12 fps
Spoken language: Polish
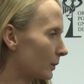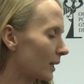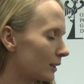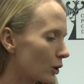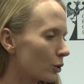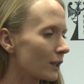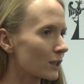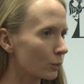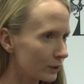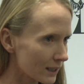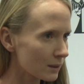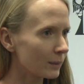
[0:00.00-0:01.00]
Kategorie
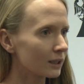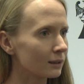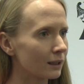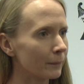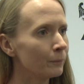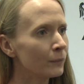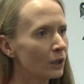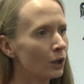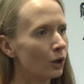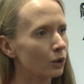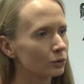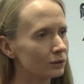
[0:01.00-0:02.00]
są niezmienne
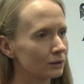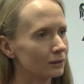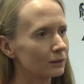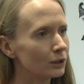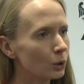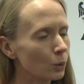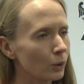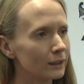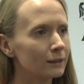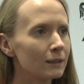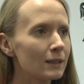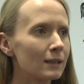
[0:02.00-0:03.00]
od kilku
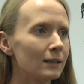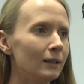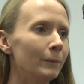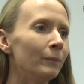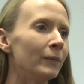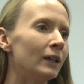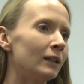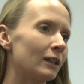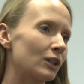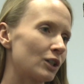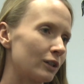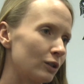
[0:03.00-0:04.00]
edycji,
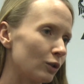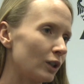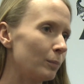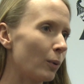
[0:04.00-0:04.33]
także do tej